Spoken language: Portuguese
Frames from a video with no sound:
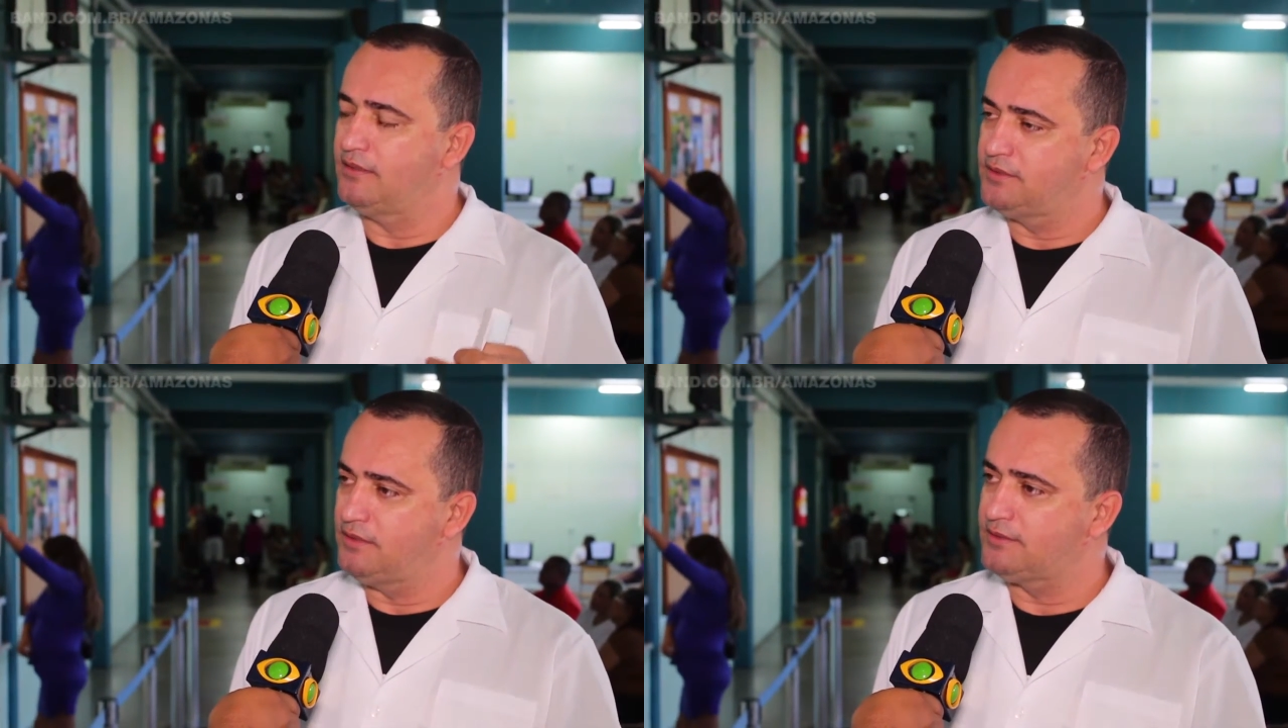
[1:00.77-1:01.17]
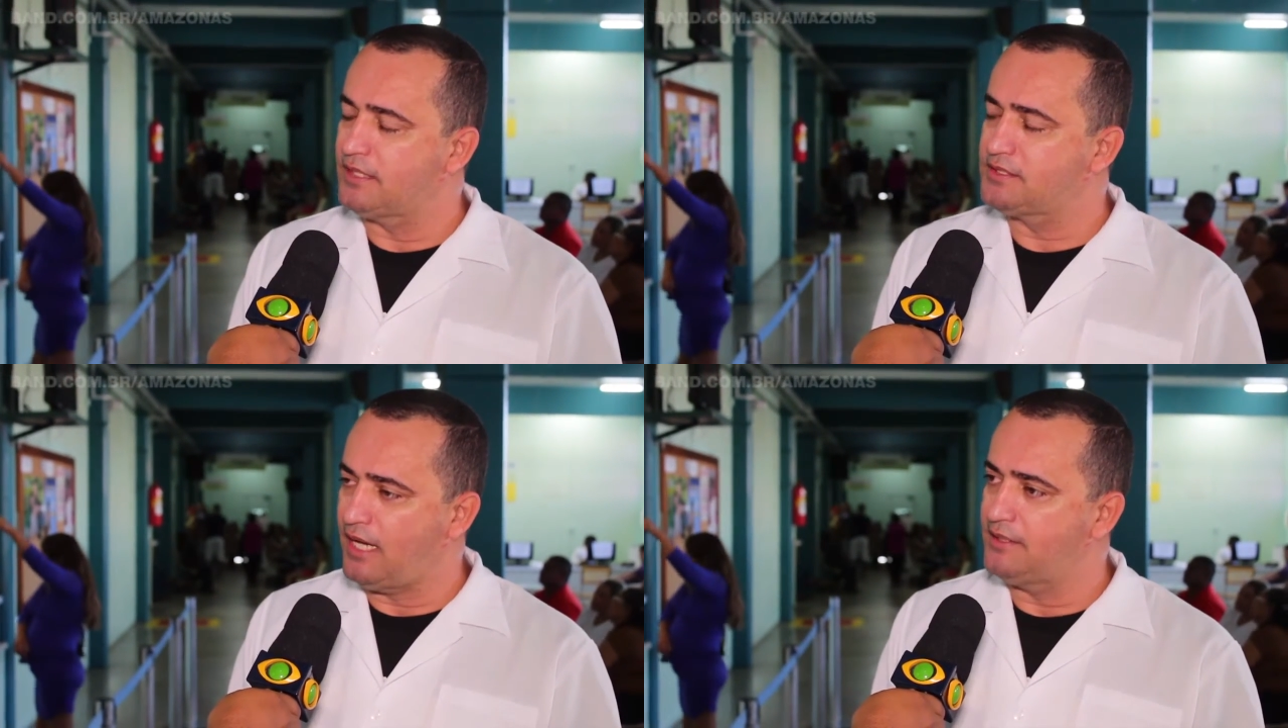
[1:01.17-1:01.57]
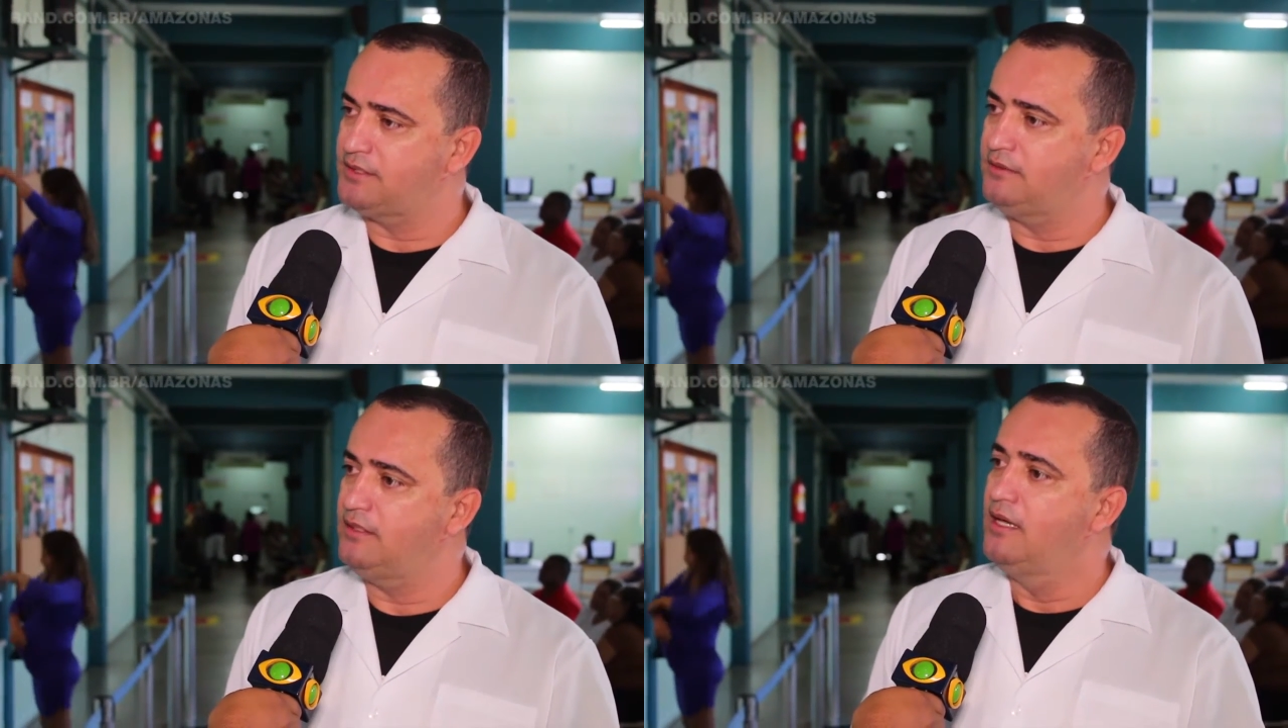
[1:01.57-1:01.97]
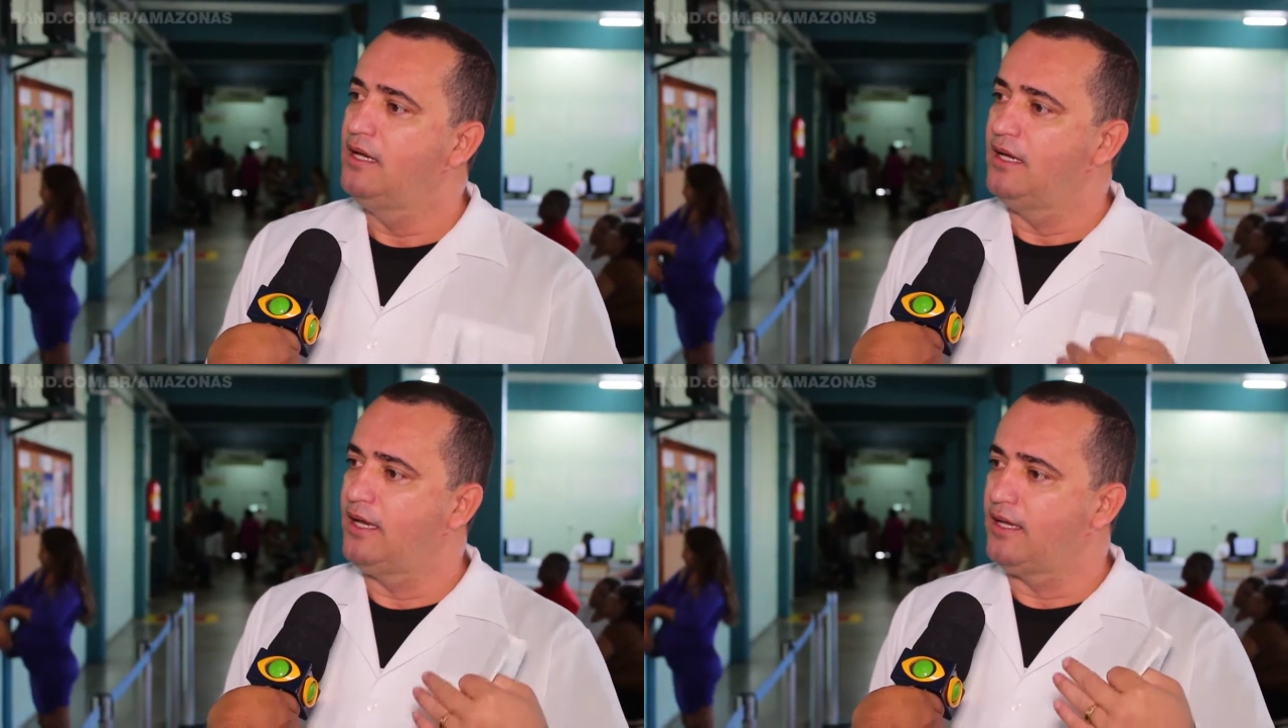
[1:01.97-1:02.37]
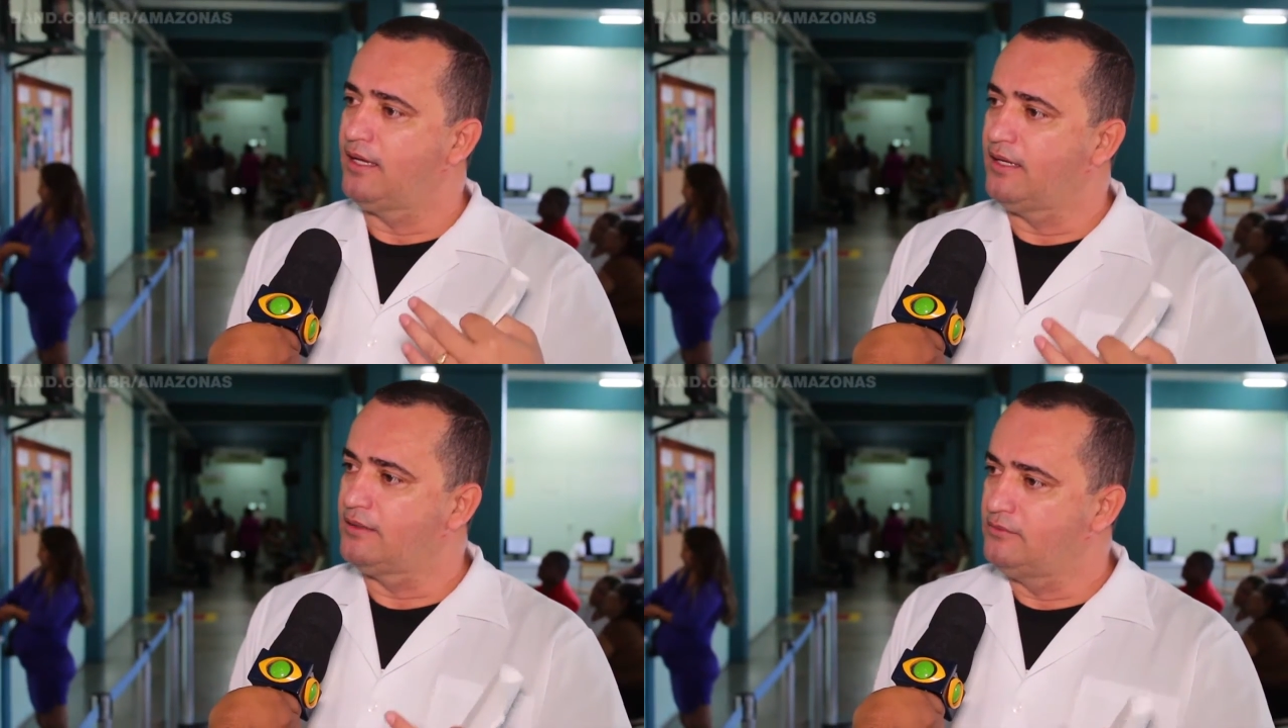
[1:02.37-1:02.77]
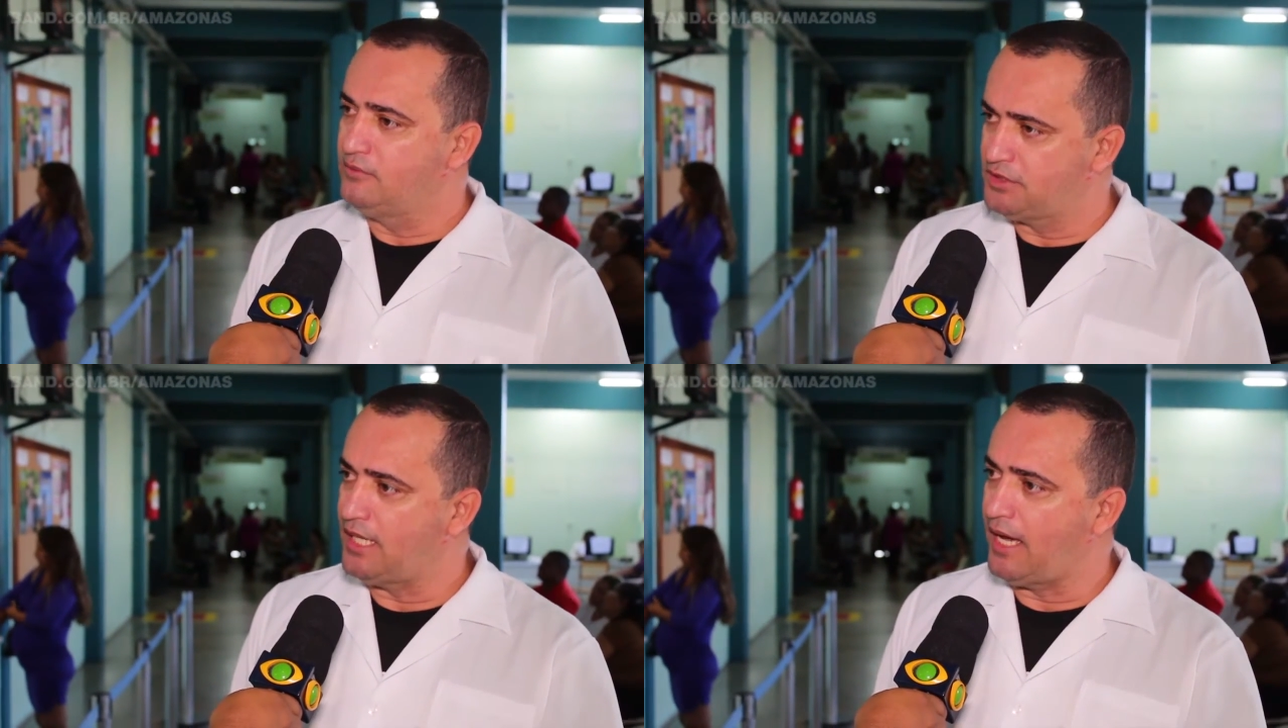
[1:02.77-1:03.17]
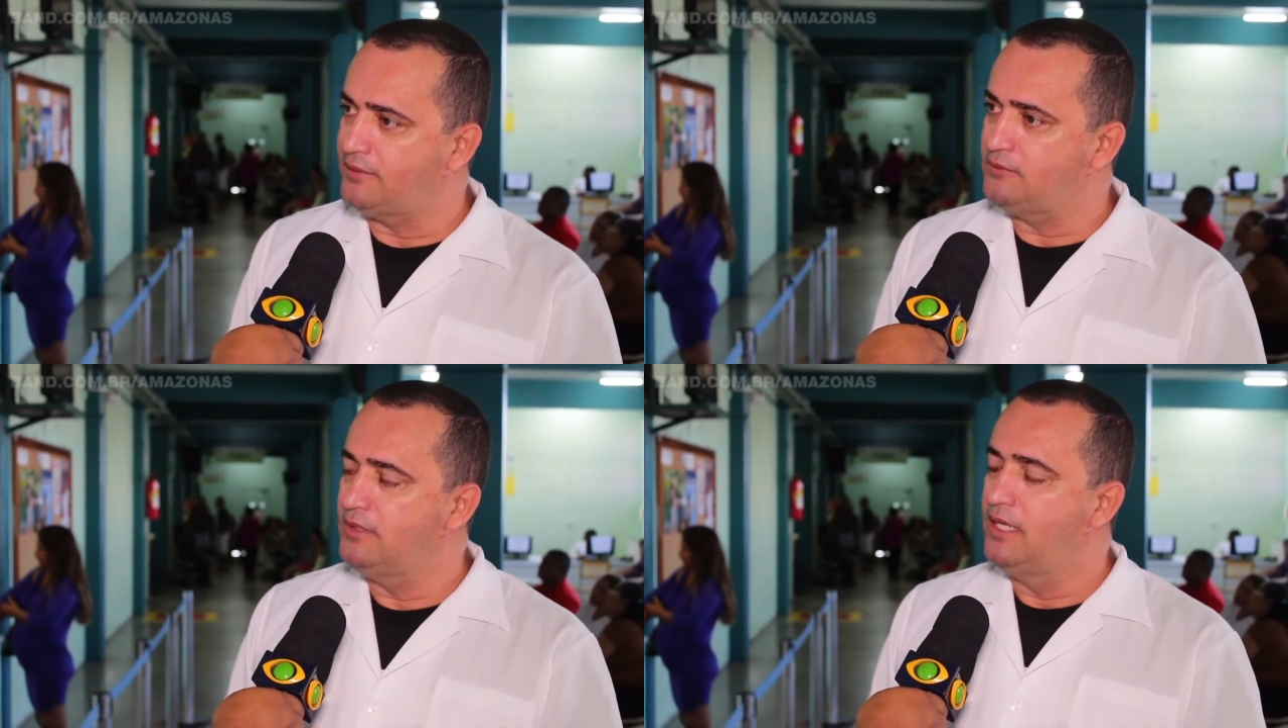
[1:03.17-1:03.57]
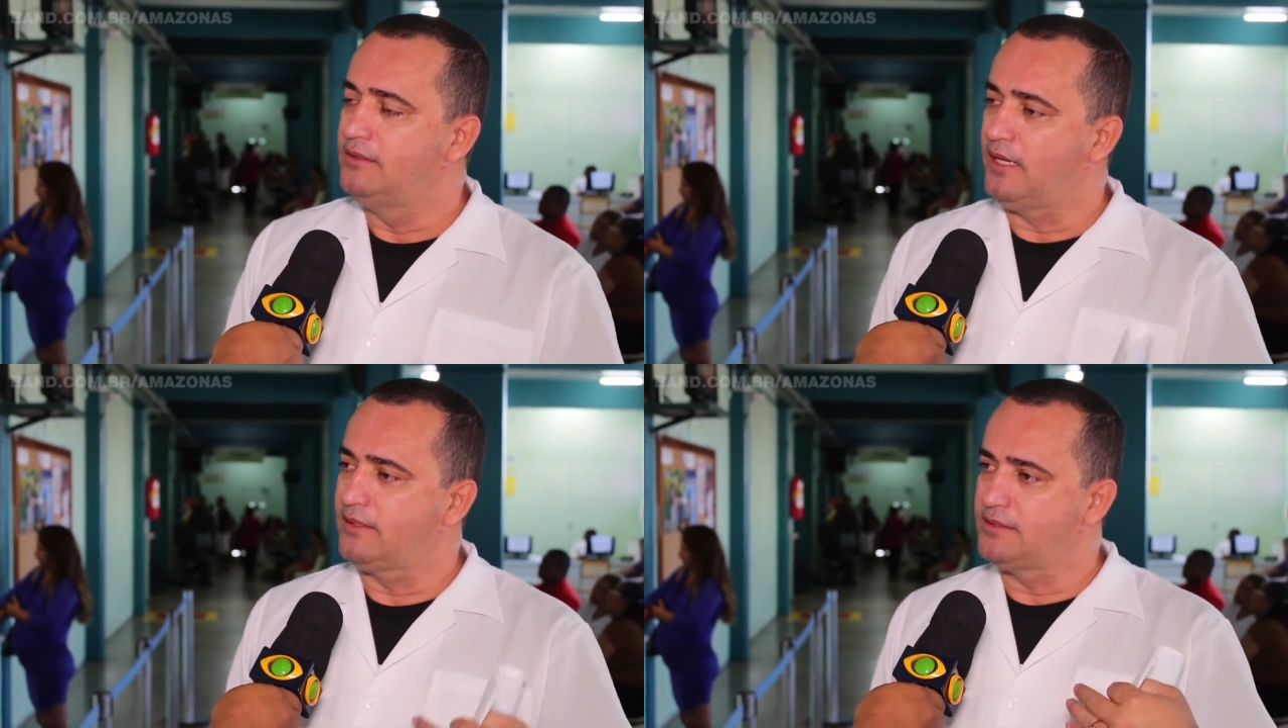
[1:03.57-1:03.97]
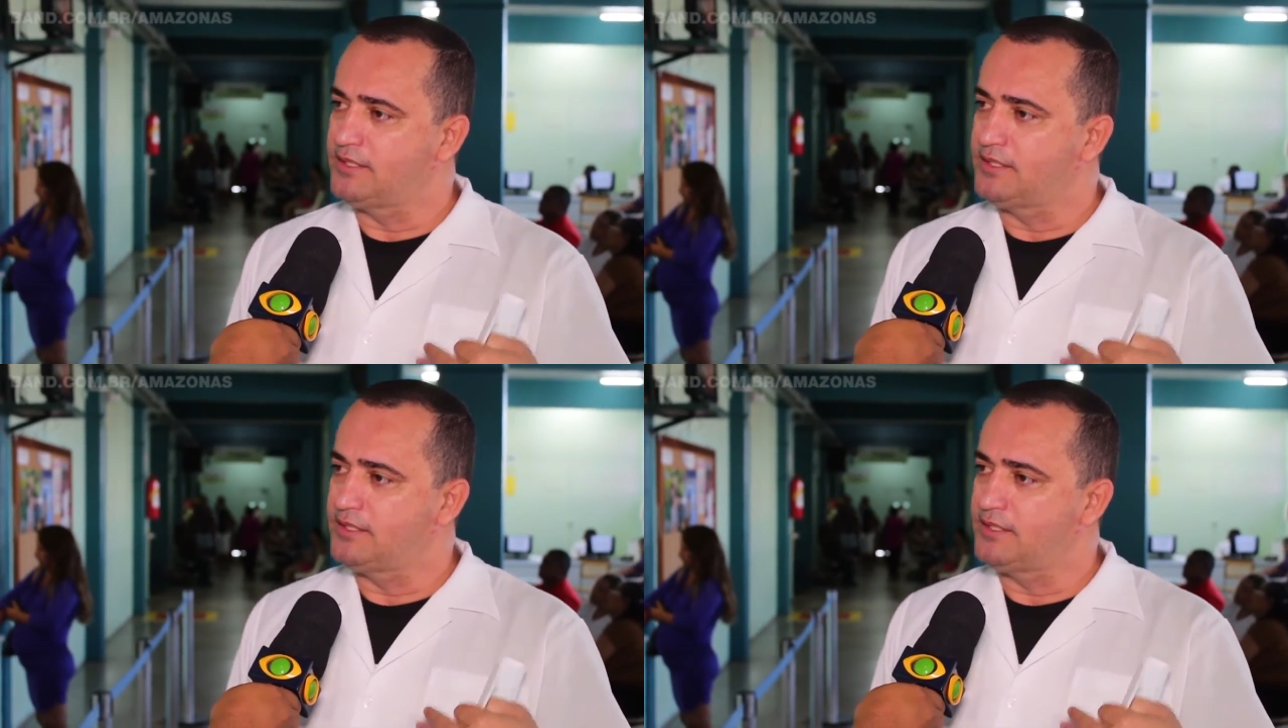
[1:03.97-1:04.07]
de testagem é, do Estado, aqui